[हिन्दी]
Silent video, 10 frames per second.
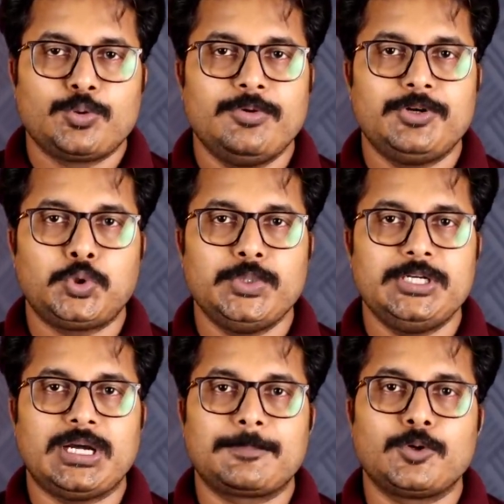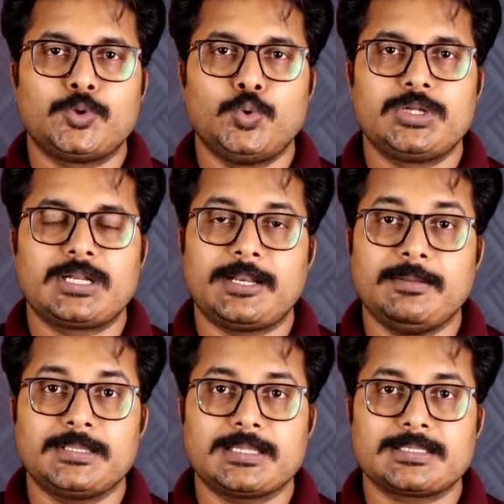तो मैं वो ट्वीट आपको ढूंढकर
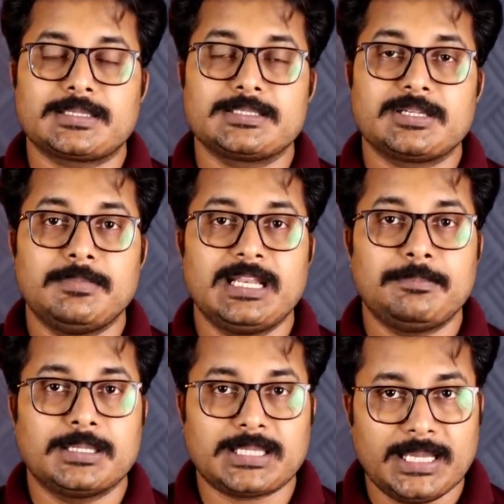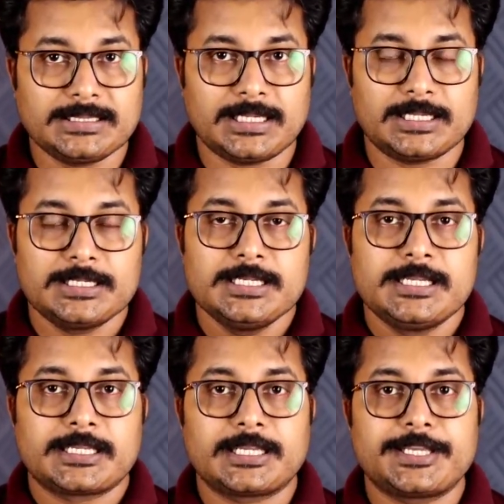नहीं बता सकता जब मैंने बताया था
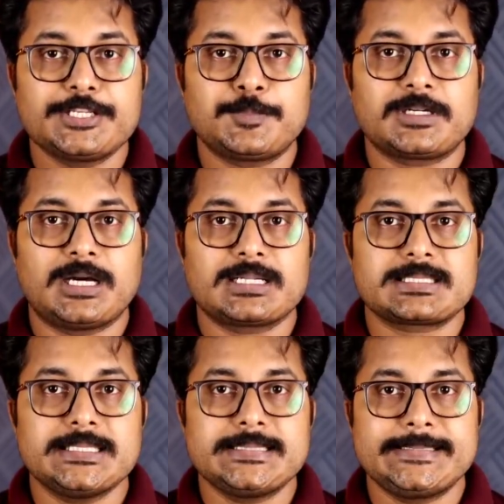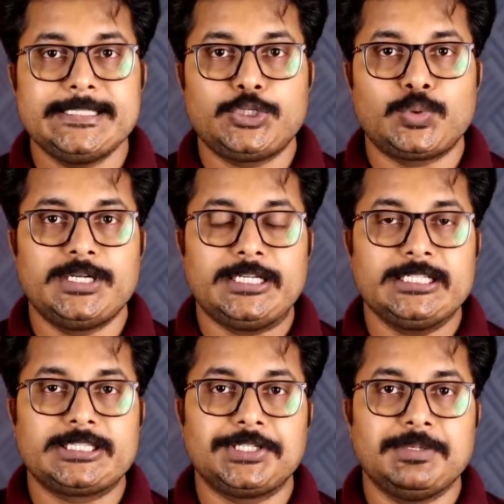कि किस प्रकार से जी
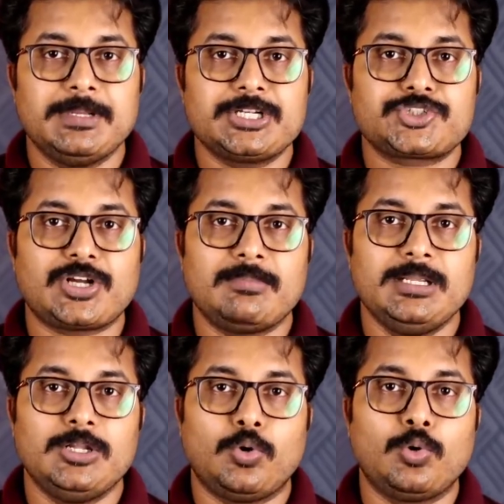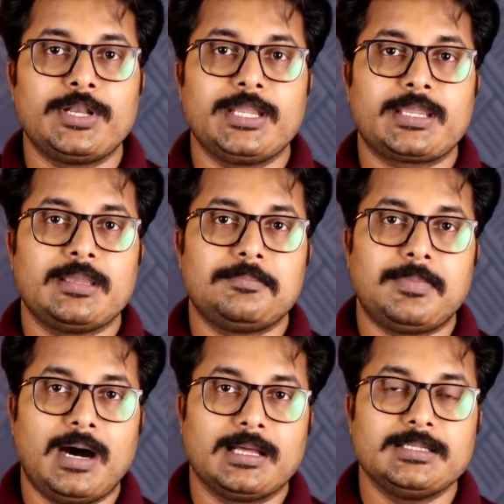ट्वेंटी थ्री में शामिल होने के
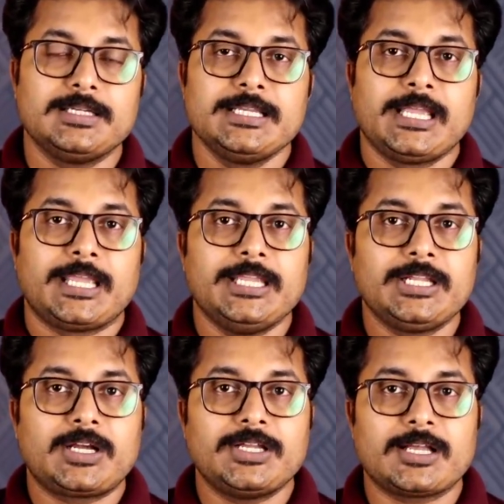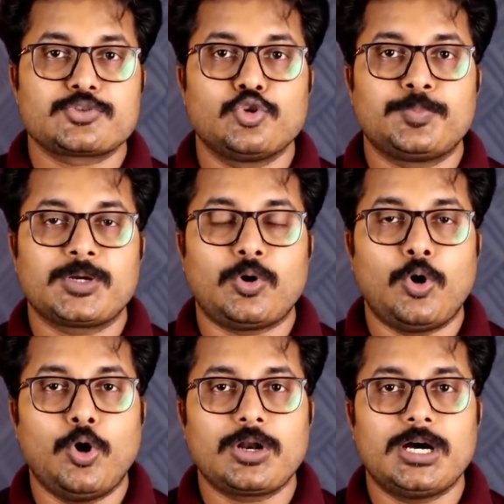बाद इन कयासों पर
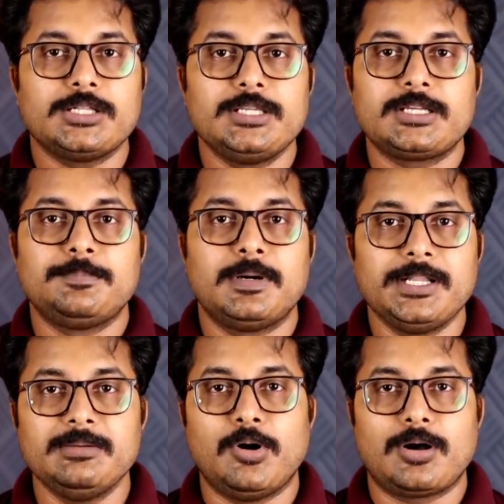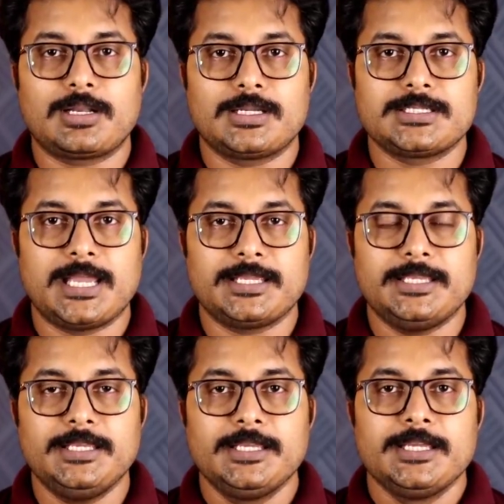और अधिक बड़ी मोहर लग
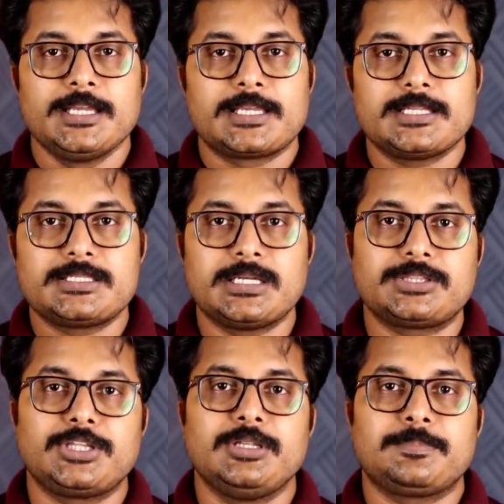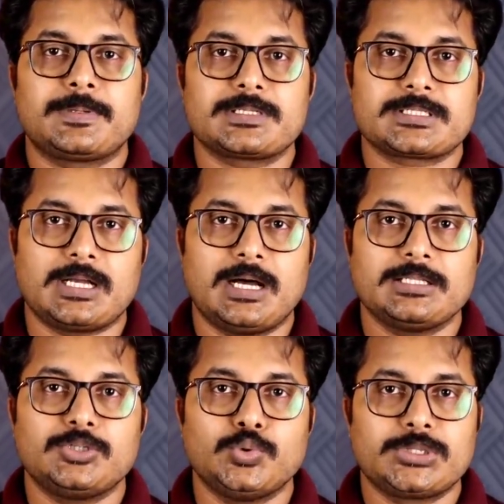जाएगी कि जतिन
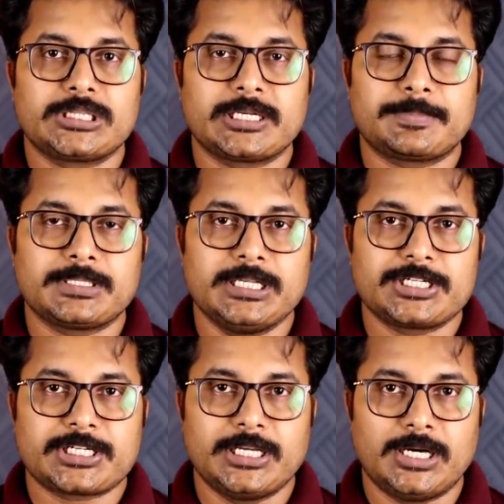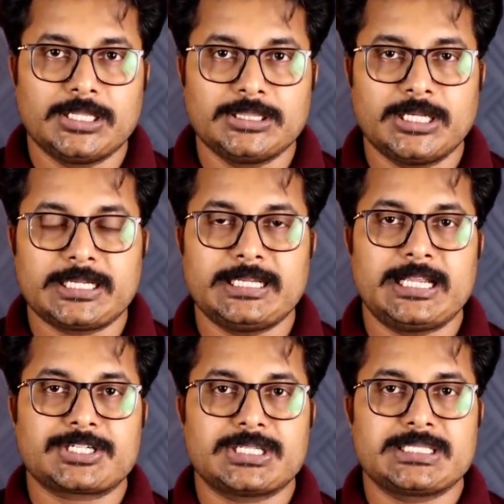प्रसाद उत्तर प्रदेश के अंदर
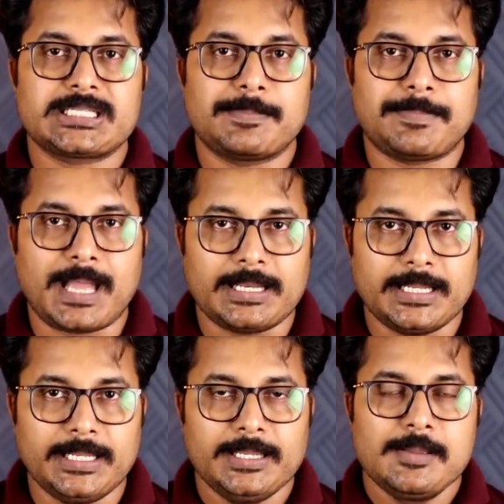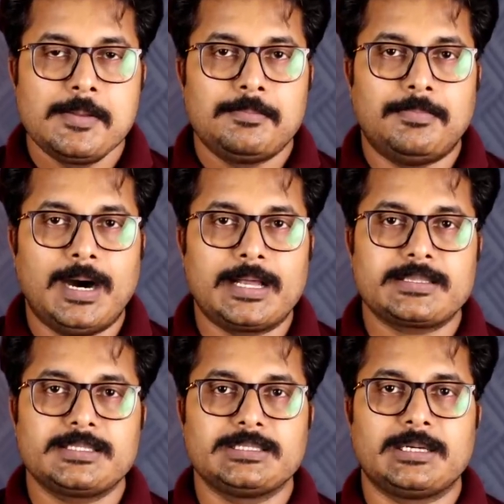इलेक्शन से पहले
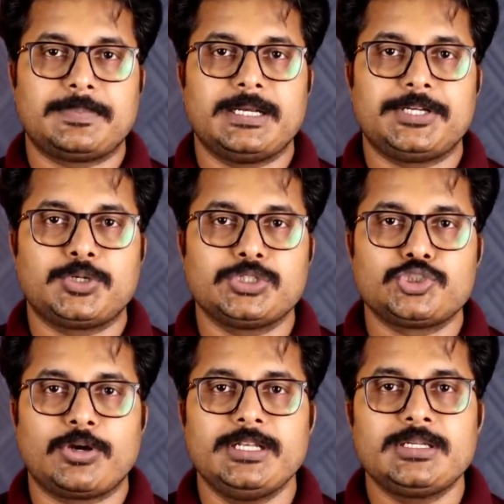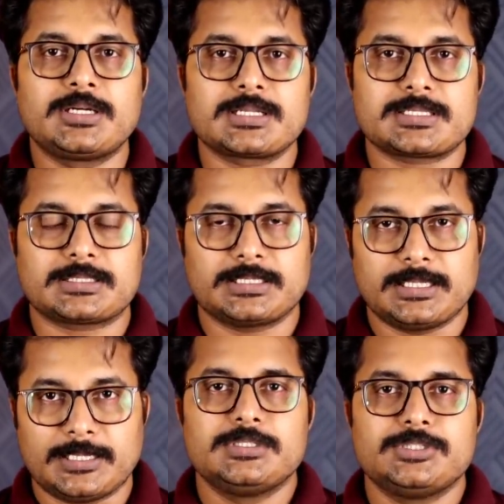भारतीय जनता पार्टी को ज्वाइन कर सकते
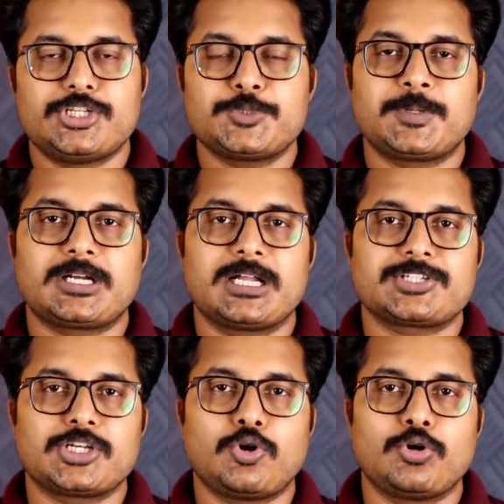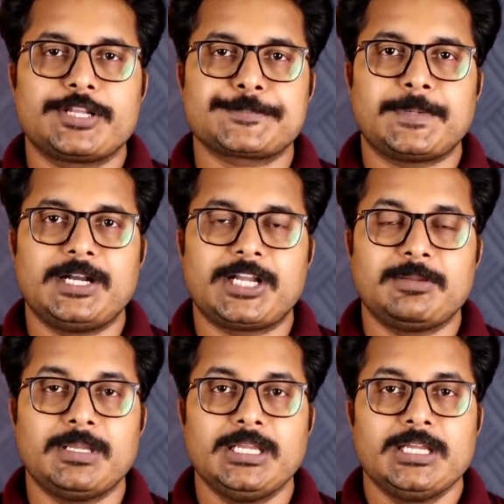हैं जिस प्रकार से कांग्रेस
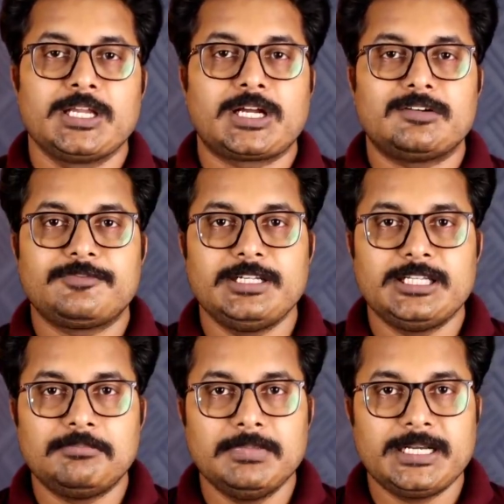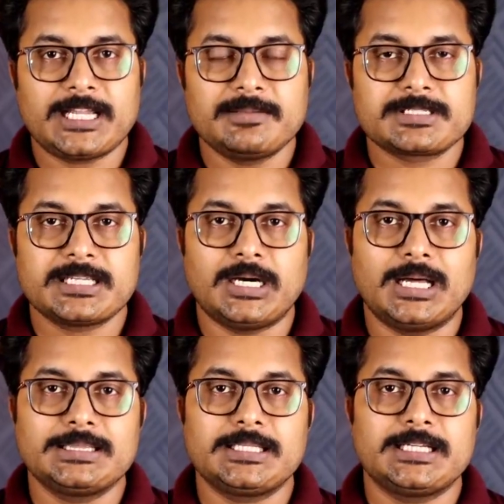पार्टी में काफ़ी लंबे टाइम से
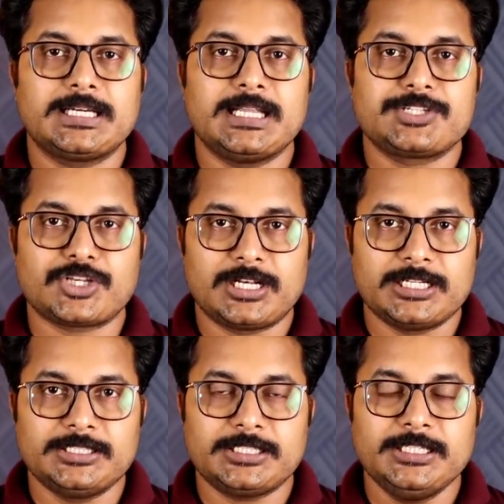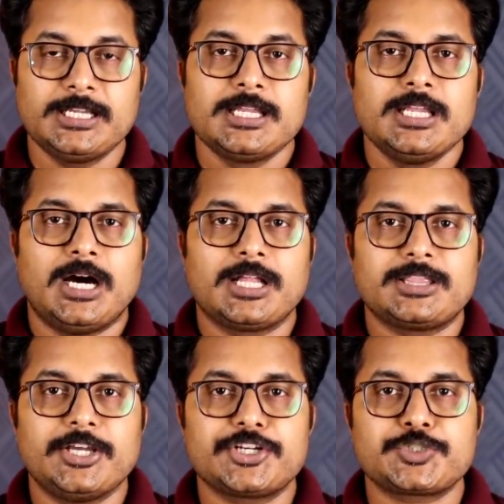आंतरिक कलह चल रही थी
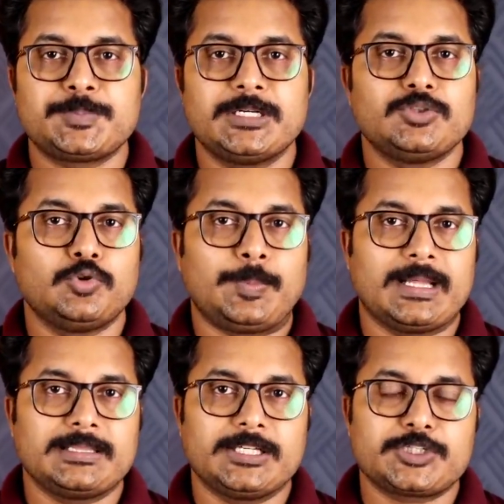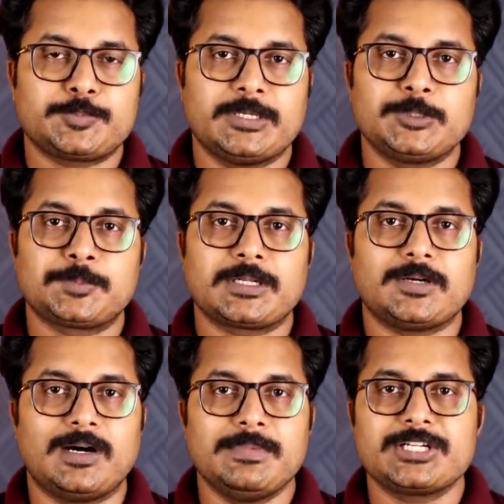अध्यक्ष पद उपाध्यक्ष पद
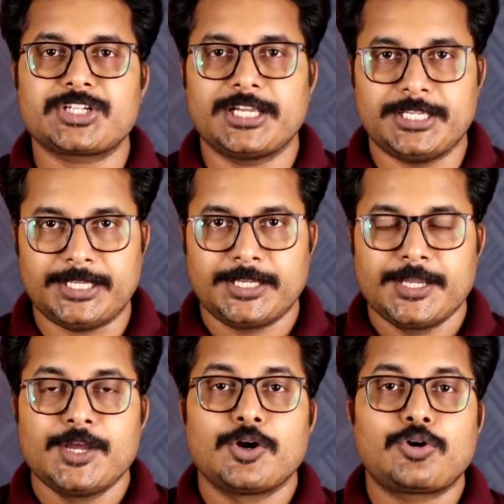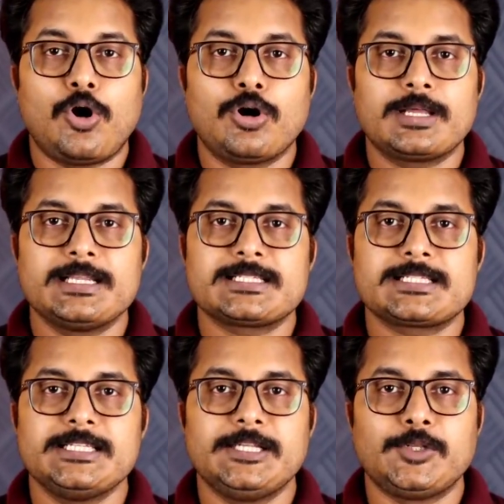पर हमेशा ही
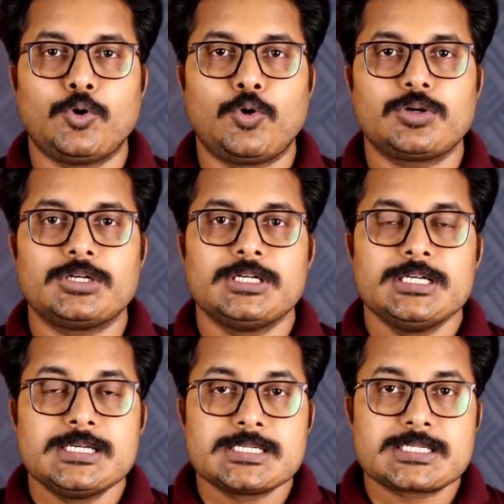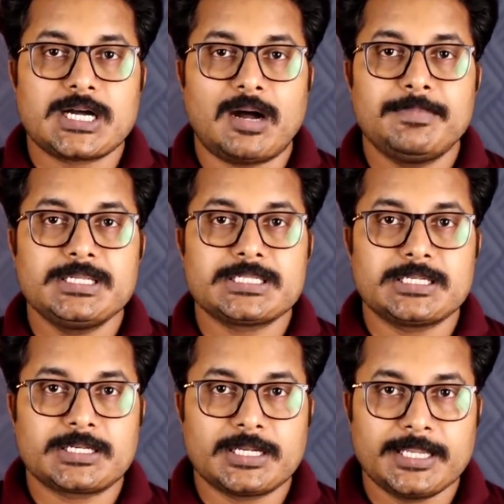कांग्रेसी लोग काबिज
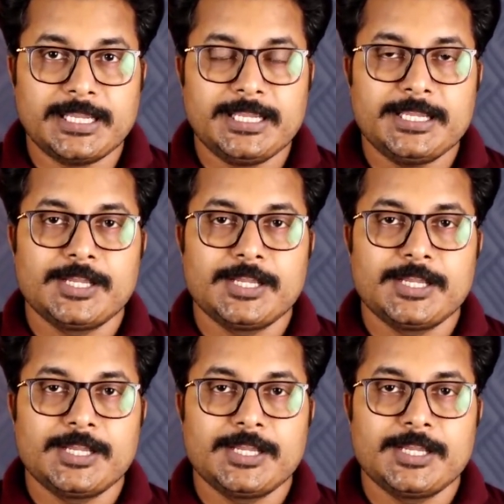रहे